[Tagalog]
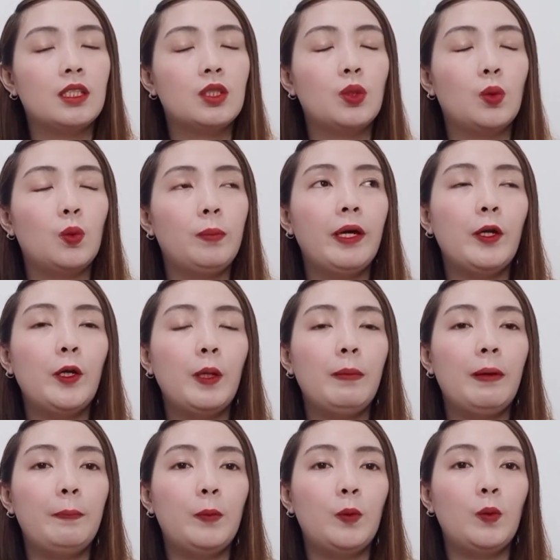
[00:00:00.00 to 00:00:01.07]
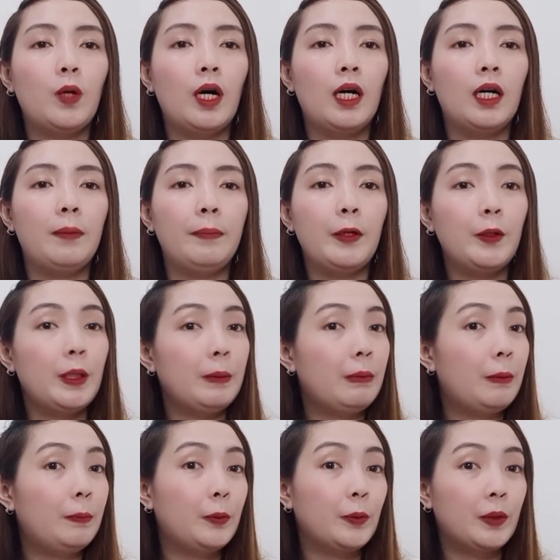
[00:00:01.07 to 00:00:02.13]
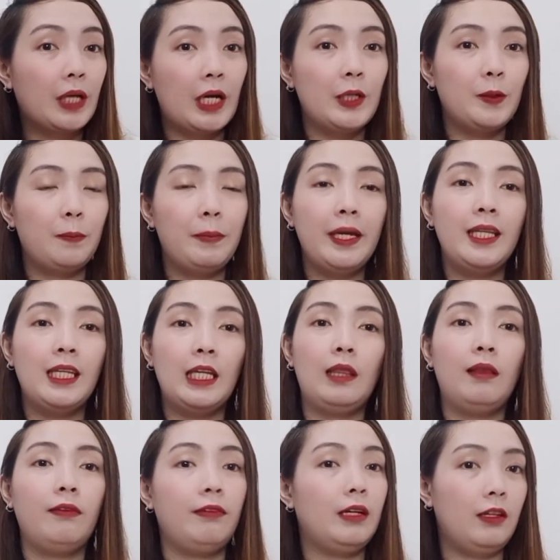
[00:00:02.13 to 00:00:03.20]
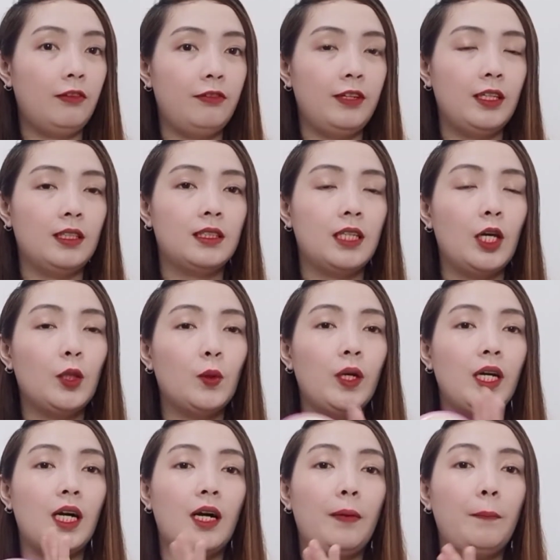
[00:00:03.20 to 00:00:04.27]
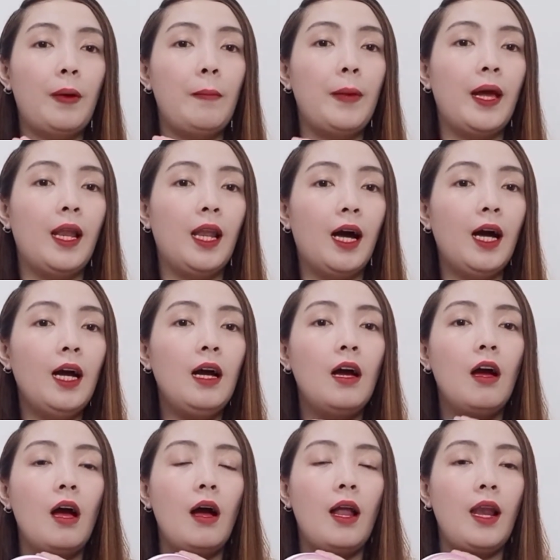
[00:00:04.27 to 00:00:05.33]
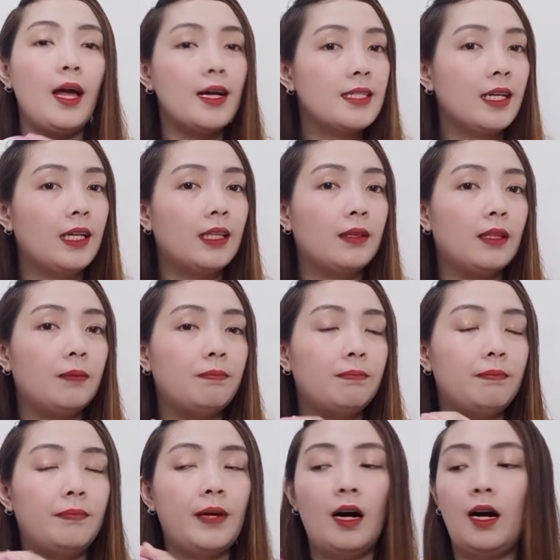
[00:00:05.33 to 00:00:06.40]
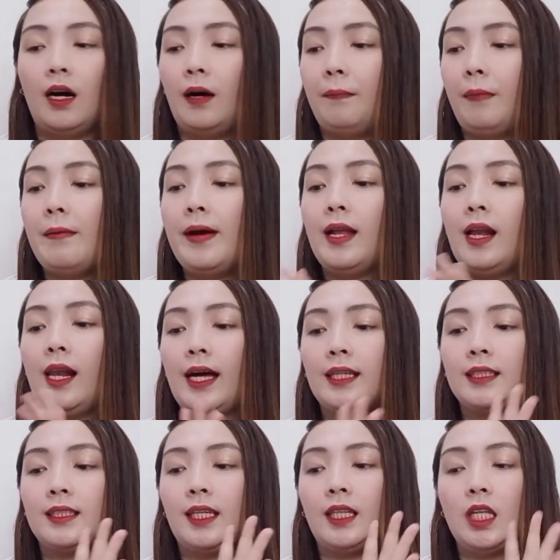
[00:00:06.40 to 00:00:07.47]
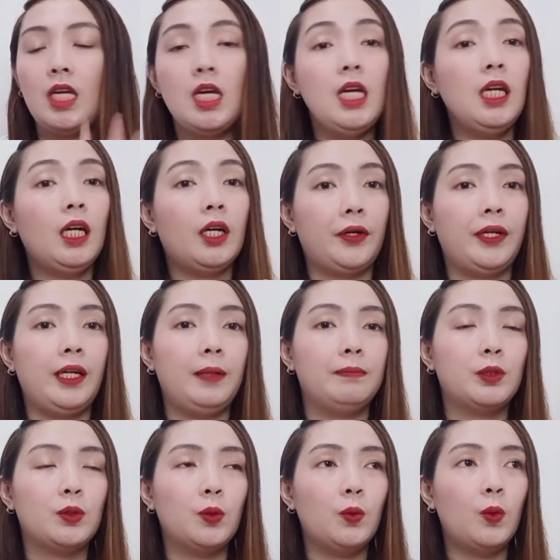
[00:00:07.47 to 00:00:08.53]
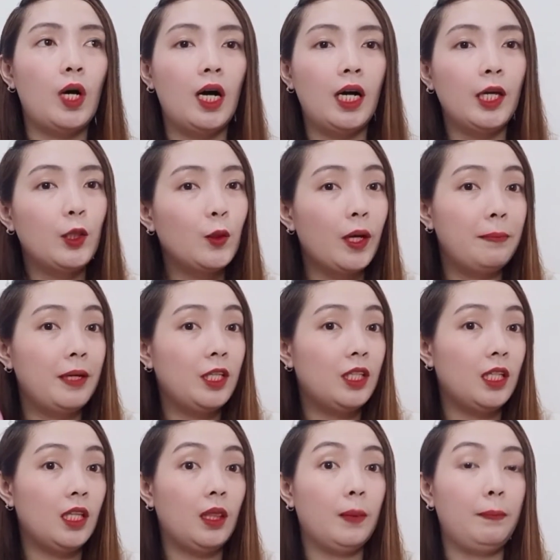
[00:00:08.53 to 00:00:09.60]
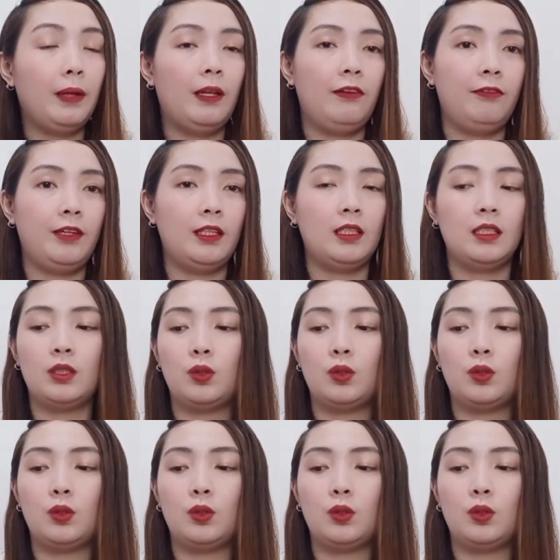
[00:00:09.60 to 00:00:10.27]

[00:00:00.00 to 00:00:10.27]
So, meron naman po, uh, meron naman po tayong made in Philippines. Ito ay ang Pamela Laxent, uh, Pamela Laxent E-Cream. So, uh, ito ay made in Philippines.